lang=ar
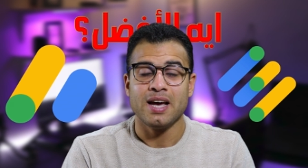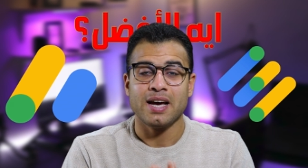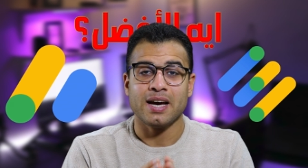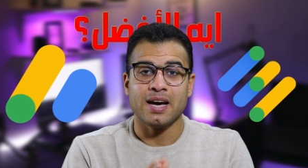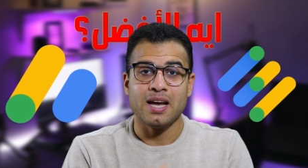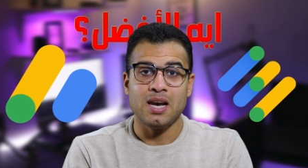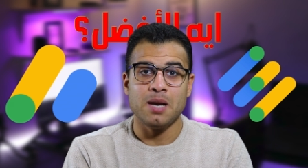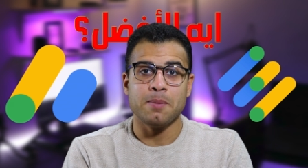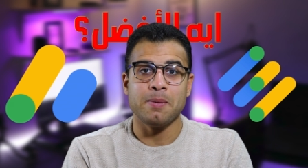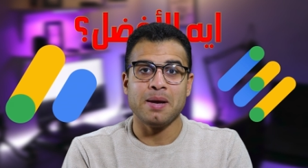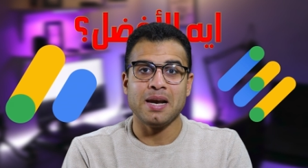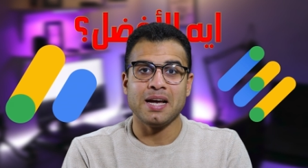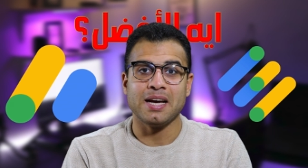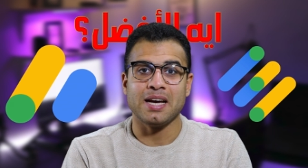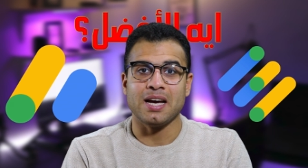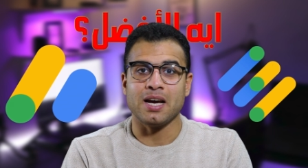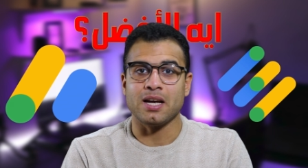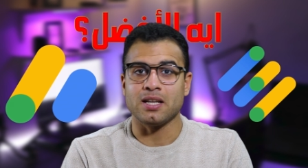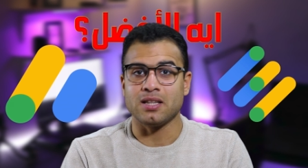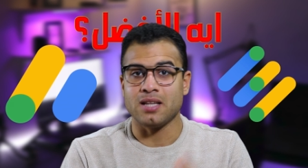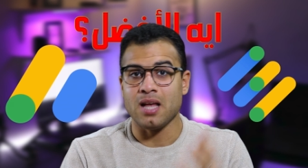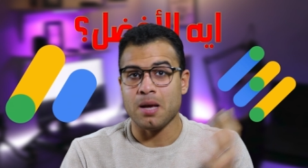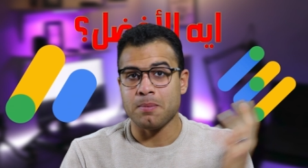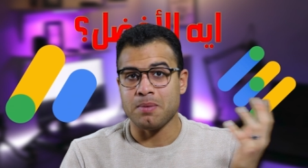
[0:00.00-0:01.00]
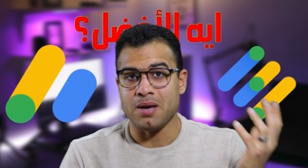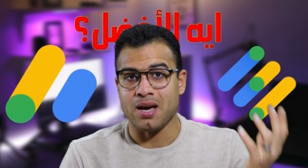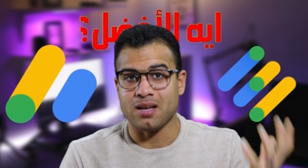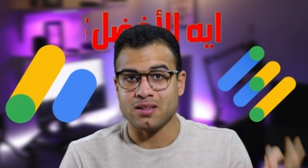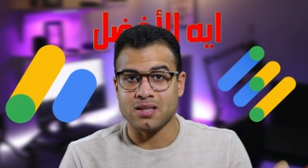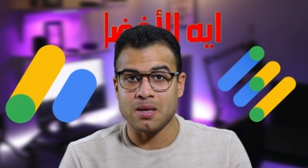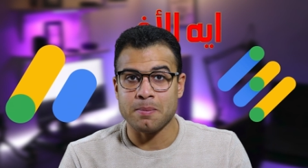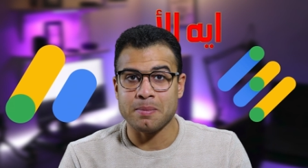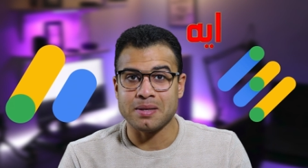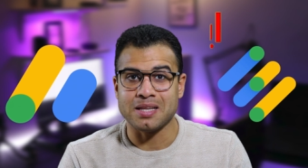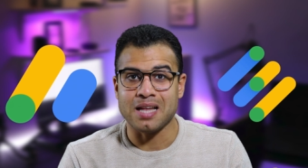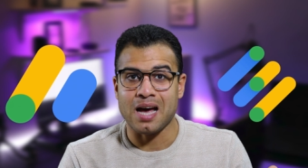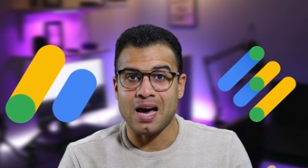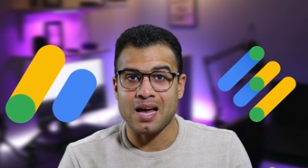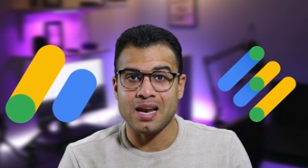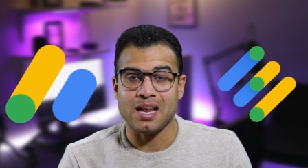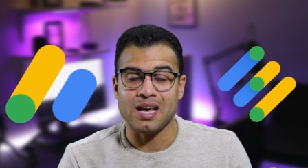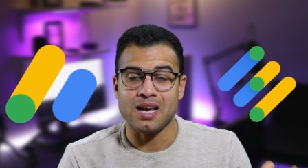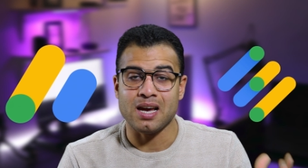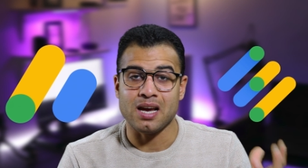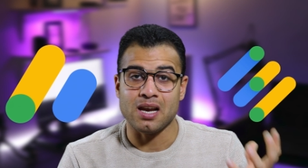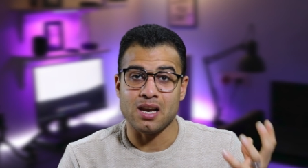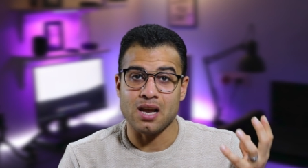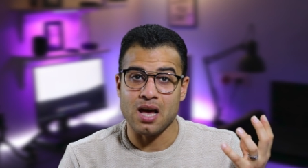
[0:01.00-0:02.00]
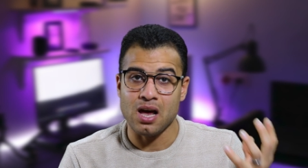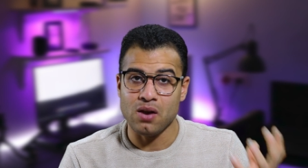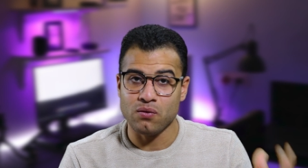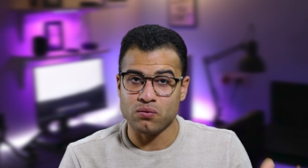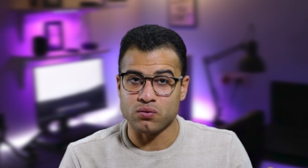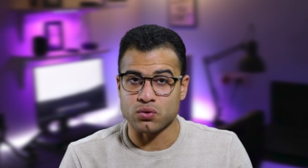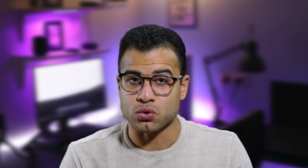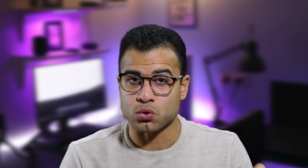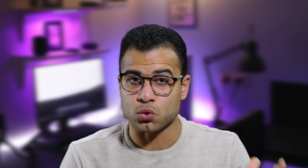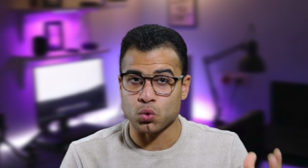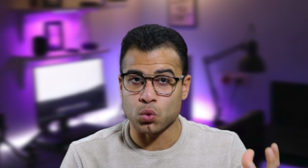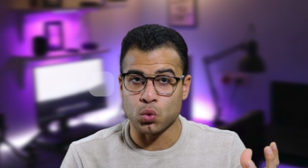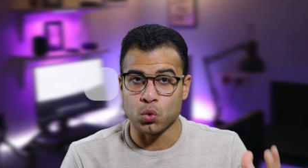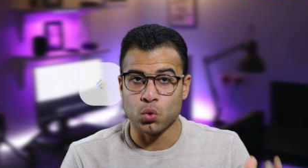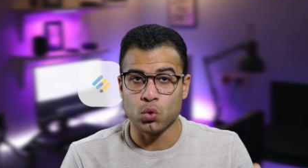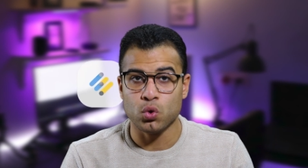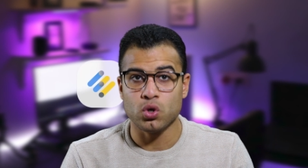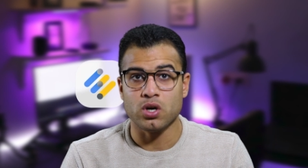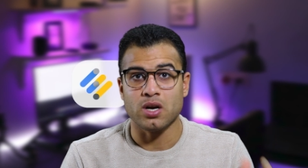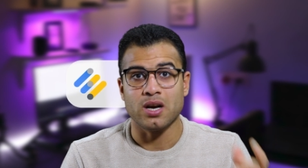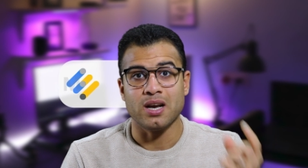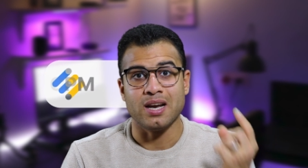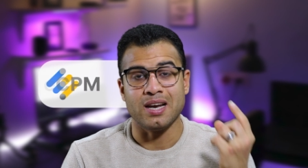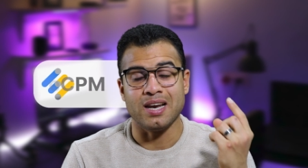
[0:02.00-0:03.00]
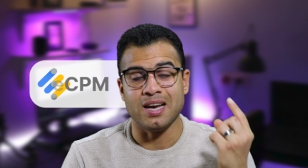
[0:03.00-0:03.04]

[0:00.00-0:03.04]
خلي بالك ده بيعتمد على ال1000 ظهور